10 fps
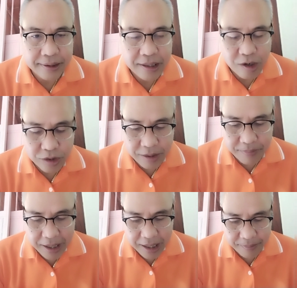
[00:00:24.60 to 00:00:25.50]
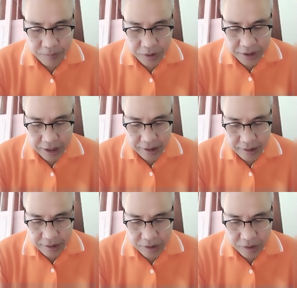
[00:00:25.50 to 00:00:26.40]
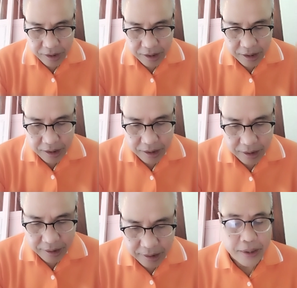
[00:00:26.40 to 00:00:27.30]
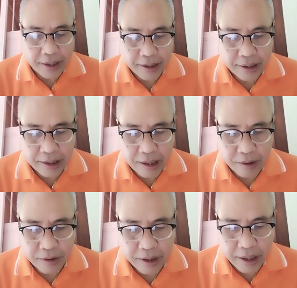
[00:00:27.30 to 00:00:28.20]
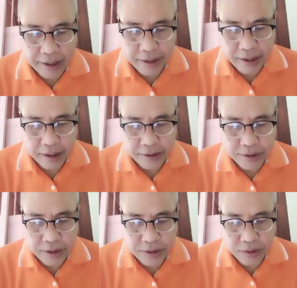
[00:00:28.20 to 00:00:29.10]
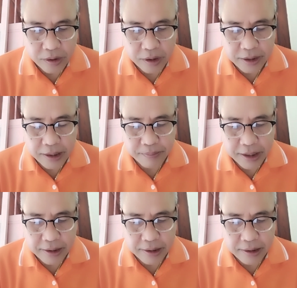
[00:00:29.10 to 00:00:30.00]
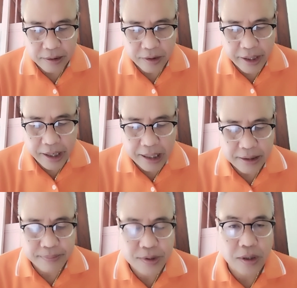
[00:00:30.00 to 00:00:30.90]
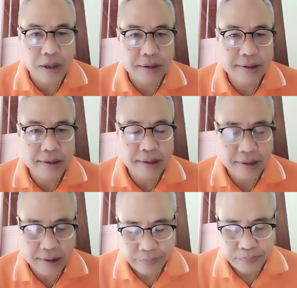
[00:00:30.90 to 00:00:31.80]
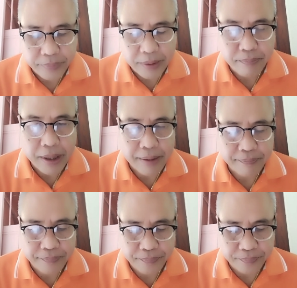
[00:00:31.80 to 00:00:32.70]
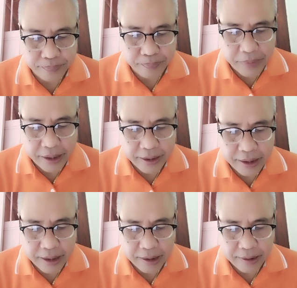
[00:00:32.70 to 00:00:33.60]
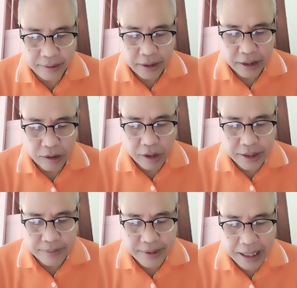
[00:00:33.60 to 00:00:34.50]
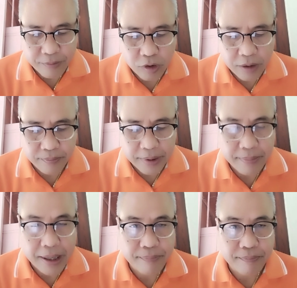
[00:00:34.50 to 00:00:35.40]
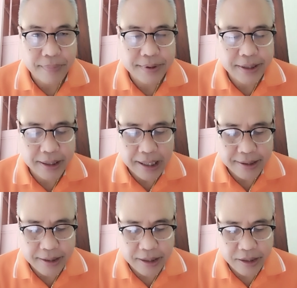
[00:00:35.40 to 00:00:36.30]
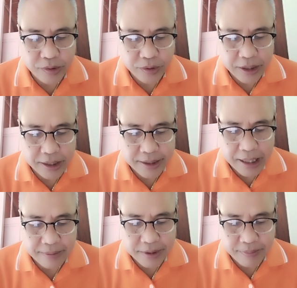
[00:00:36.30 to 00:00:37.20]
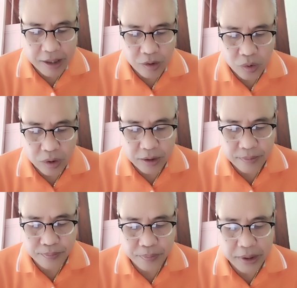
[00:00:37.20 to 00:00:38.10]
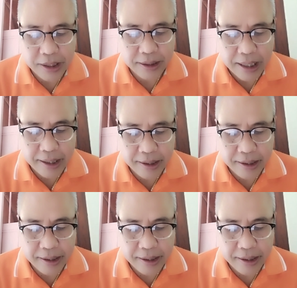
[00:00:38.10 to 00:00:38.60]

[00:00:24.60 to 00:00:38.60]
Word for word: 95เปอร์เซ็นต์ตอนนี้พักเก้าไกลได้สสทั้งหมดร้อยหาสิบสองเป็นแบบแบ่งเขตหนึ่งร้อยสิบสามคน เป็นแบบบัญชีรายชื่ออยู่ที่สามสิบเก้าคน เพื่อไทย